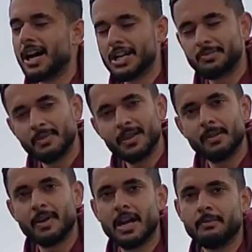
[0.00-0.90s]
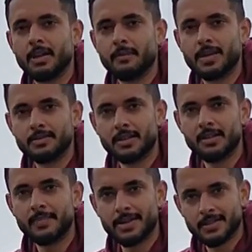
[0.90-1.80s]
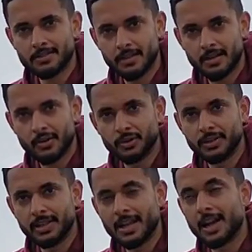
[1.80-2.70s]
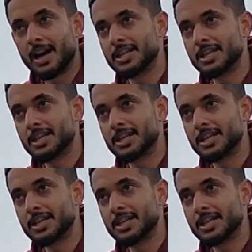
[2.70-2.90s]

आज भी मेरे माइंड में इमेजिनरी मैचेस चल रहे होते हैं